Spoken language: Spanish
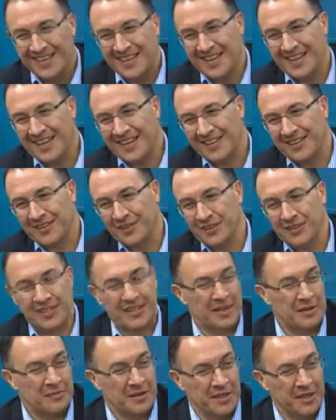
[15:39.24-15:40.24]
y en
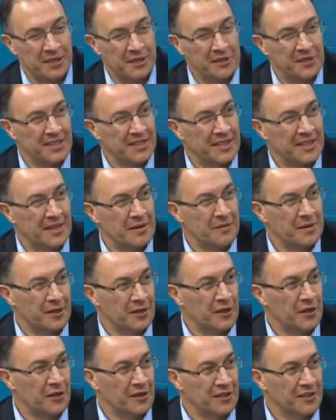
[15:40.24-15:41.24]
el medio lo tenían a
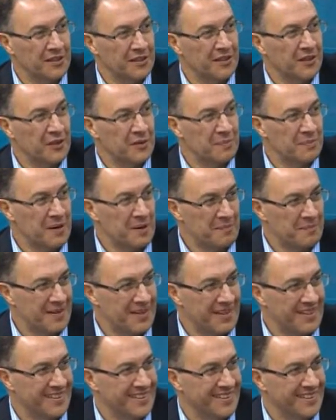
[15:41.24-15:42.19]
Bergoglio, hoy papa.